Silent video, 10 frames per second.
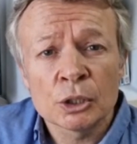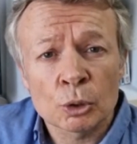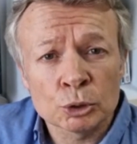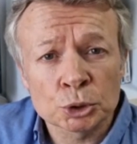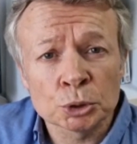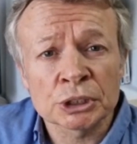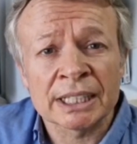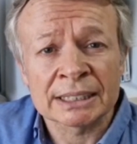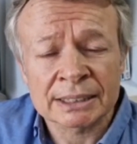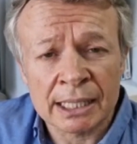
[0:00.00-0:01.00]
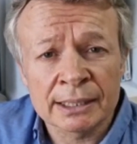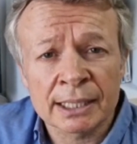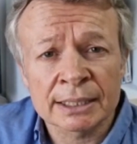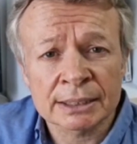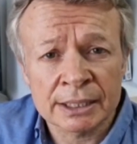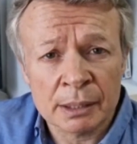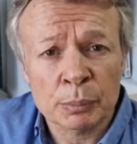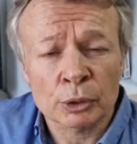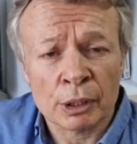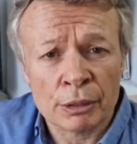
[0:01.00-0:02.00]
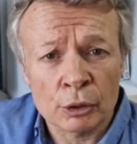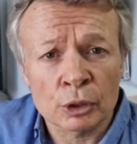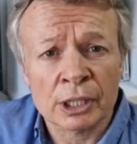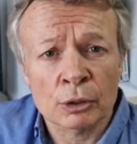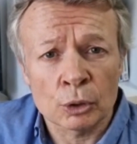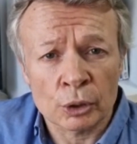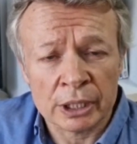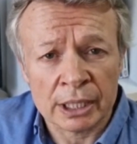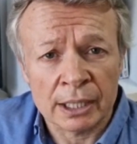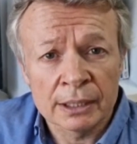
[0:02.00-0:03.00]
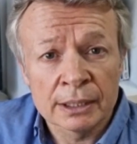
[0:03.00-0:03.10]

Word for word: con sus estándares de protección radiológica.